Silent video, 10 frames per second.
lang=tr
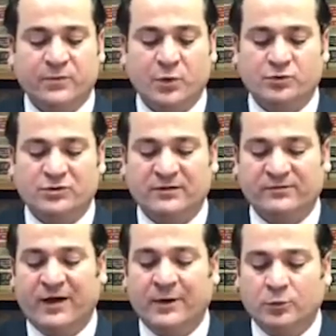
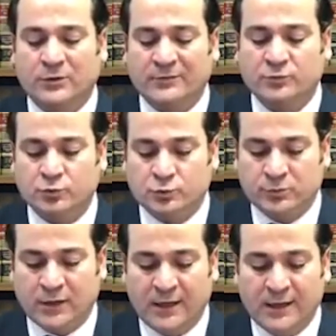Yoksa var olan
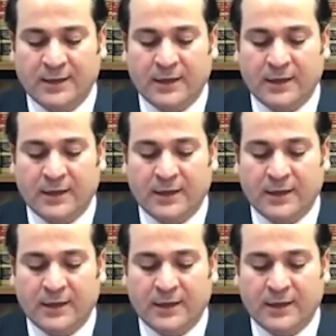durumla